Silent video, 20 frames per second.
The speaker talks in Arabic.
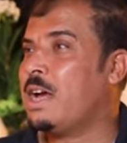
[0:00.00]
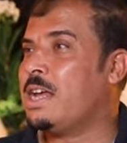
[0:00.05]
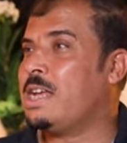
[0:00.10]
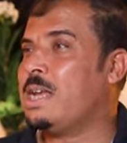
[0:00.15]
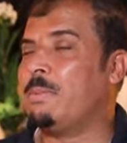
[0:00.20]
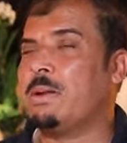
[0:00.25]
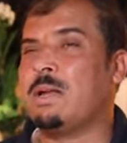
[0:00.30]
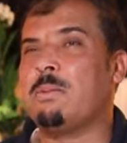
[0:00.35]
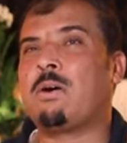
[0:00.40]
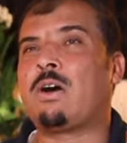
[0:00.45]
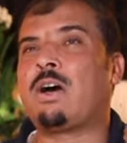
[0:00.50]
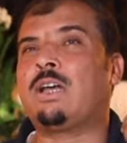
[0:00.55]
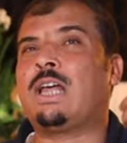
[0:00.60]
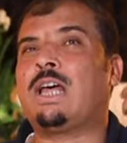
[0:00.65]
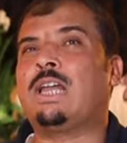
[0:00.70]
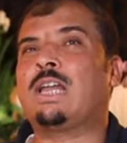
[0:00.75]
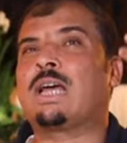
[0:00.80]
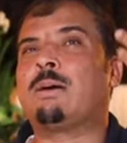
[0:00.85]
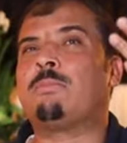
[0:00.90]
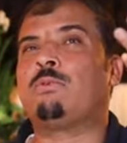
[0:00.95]
النبي لما قال
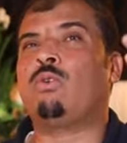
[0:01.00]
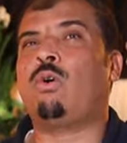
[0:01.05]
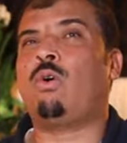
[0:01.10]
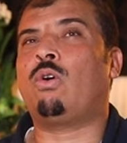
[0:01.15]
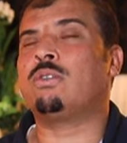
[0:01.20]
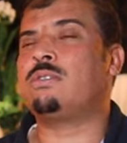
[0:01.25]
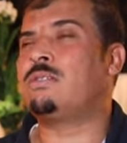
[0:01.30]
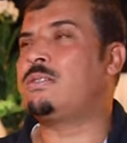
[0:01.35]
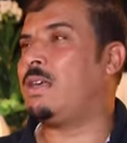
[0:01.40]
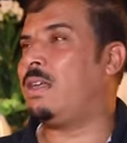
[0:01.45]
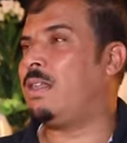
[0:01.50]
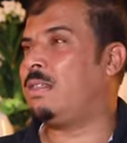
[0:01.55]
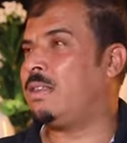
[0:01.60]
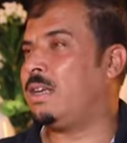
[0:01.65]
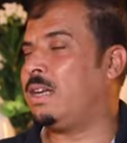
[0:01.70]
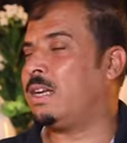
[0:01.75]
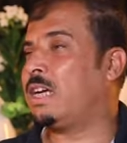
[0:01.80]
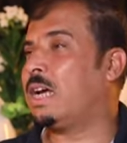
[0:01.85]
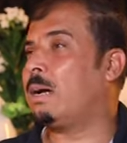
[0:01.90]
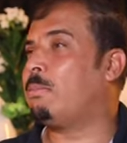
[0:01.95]
على جبل احد
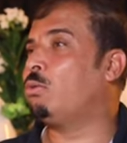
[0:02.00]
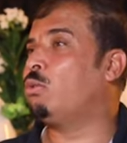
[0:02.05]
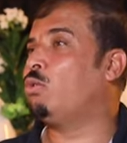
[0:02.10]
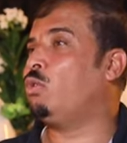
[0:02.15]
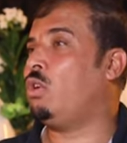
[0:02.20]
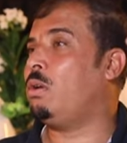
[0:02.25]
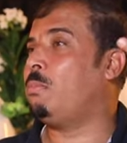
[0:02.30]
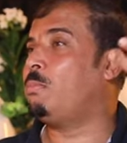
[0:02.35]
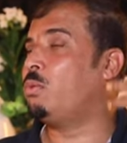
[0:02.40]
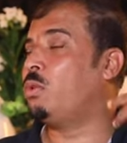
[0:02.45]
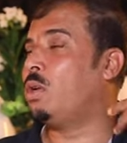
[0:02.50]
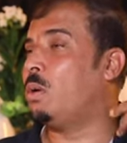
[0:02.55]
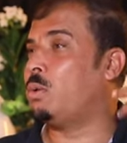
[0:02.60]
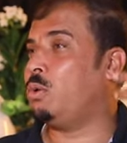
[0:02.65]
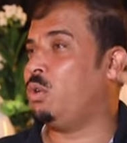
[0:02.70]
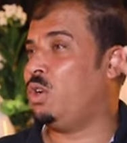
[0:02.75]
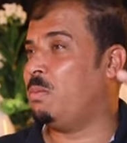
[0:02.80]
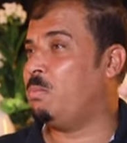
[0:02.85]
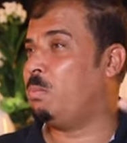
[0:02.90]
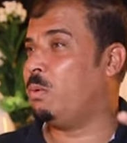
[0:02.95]
ذلك جبل يحبنا
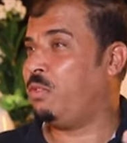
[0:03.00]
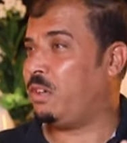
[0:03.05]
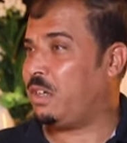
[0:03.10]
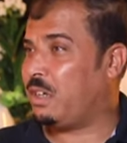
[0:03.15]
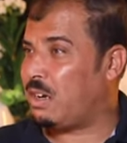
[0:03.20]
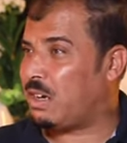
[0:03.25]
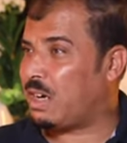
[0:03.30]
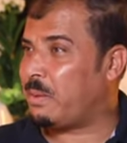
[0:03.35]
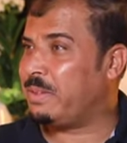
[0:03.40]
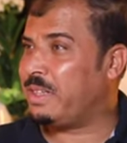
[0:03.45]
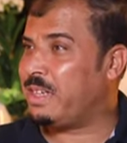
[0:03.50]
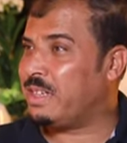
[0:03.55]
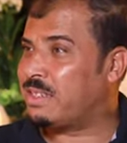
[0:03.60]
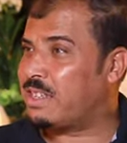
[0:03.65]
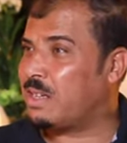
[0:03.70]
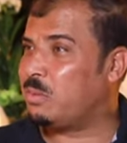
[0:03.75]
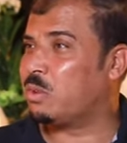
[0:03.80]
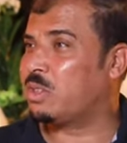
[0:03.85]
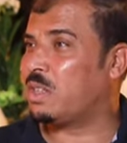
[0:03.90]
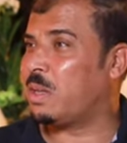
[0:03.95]
ونحبه في علاقه بين
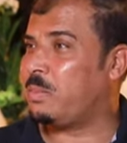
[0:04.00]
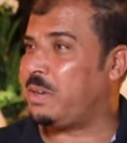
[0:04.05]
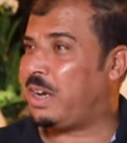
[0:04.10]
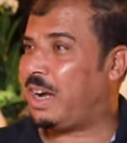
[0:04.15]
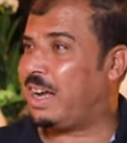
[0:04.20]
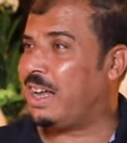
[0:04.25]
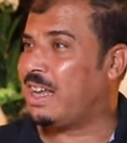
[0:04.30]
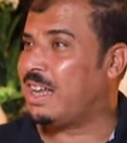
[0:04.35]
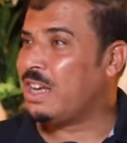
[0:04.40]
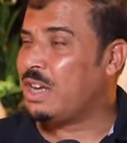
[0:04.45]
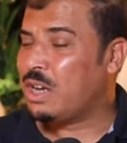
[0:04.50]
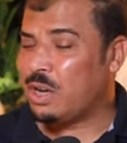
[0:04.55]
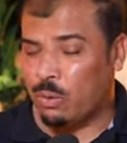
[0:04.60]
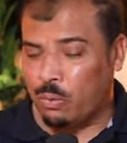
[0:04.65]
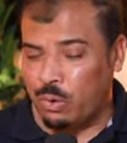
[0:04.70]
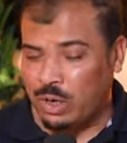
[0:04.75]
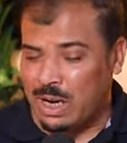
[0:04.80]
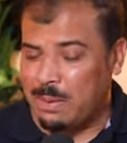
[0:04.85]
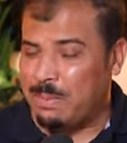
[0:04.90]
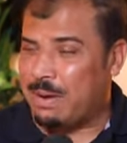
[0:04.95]
الانسان والطبيعه طبيعة. إيه.
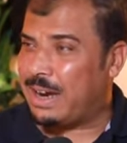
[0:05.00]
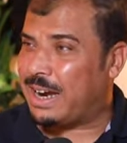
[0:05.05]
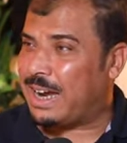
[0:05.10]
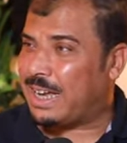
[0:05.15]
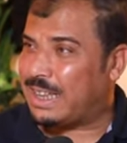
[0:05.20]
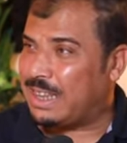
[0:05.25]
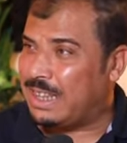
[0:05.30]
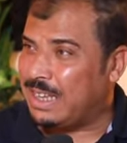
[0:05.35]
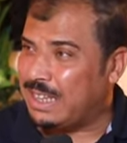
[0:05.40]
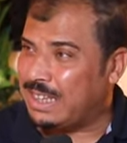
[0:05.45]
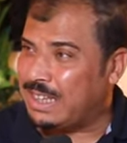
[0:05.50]
كلما كانت